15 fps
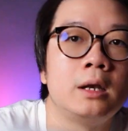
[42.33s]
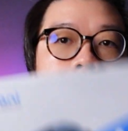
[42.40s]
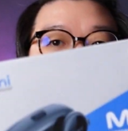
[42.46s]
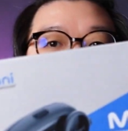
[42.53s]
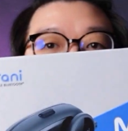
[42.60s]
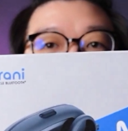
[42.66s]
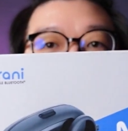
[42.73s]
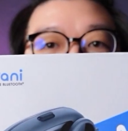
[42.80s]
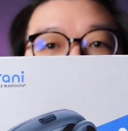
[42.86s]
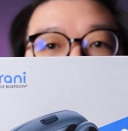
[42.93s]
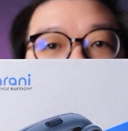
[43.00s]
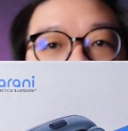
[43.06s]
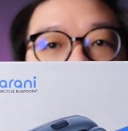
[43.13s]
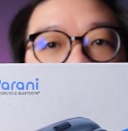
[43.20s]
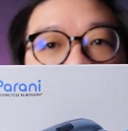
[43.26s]
นี่ครับ
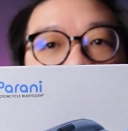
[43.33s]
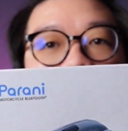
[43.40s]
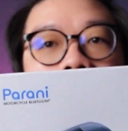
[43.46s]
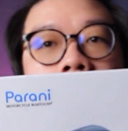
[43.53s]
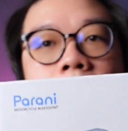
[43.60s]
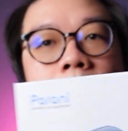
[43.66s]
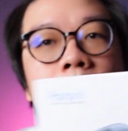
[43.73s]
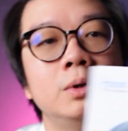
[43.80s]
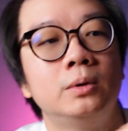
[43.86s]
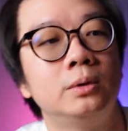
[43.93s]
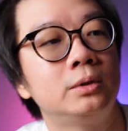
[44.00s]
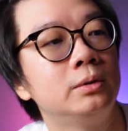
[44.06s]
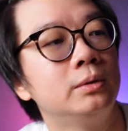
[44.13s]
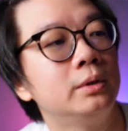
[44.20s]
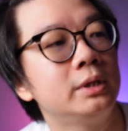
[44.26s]
ผมบลู
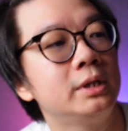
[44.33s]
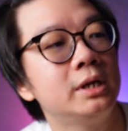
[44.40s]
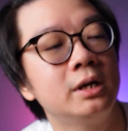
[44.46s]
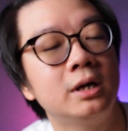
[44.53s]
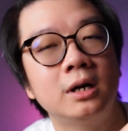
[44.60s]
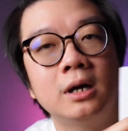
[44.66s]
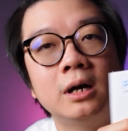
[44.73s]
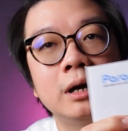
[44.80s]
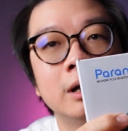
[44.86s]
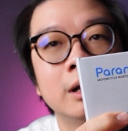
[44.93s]
ทูธยี่ห้อ